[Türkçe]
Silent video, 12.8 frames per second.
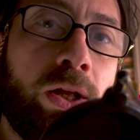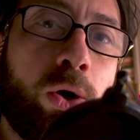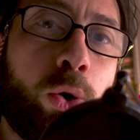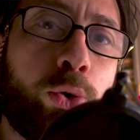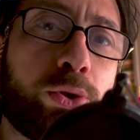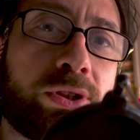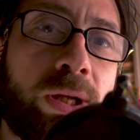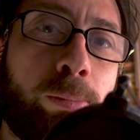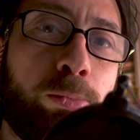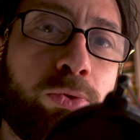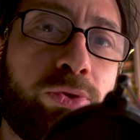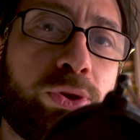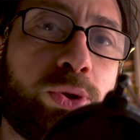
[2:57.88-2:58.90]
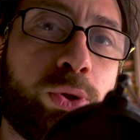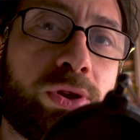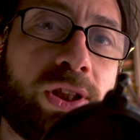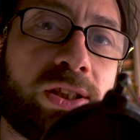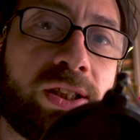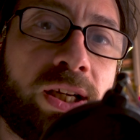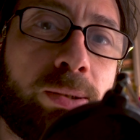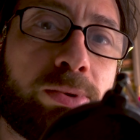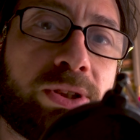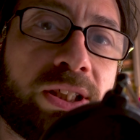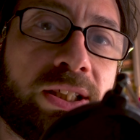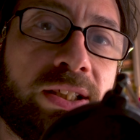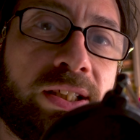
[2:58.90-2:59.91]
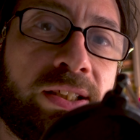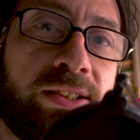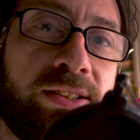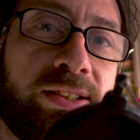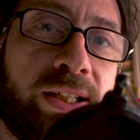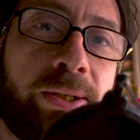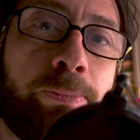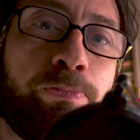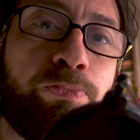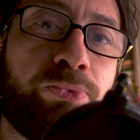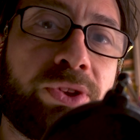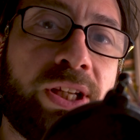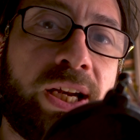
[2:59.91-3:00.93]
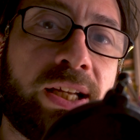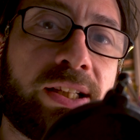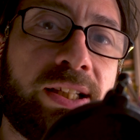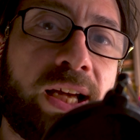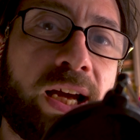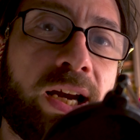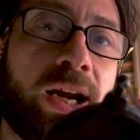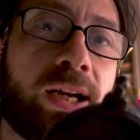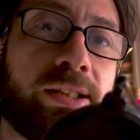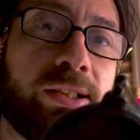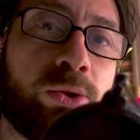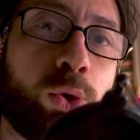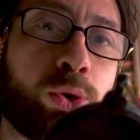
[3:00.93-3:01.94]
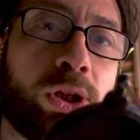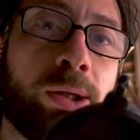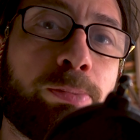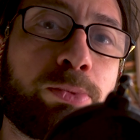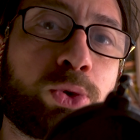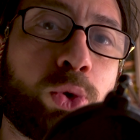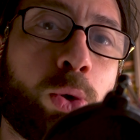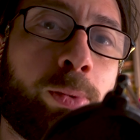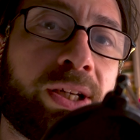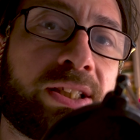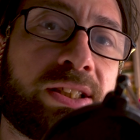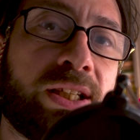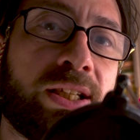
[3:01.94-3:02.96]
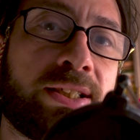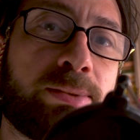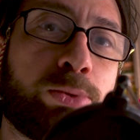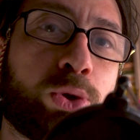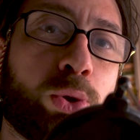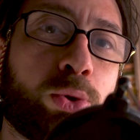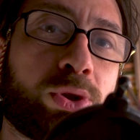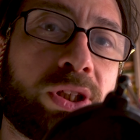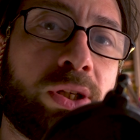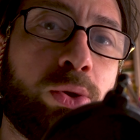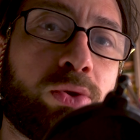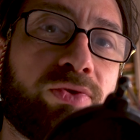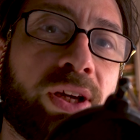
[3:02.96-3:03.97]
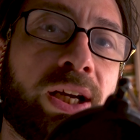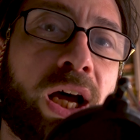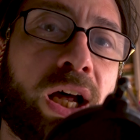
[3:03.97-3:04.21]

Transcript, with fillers: O yüzden bu videoyu detaylı bir şekilde dinleyip Gerekli yerlerde not alıp sormak istediğiniz bir şey olursa da lütfen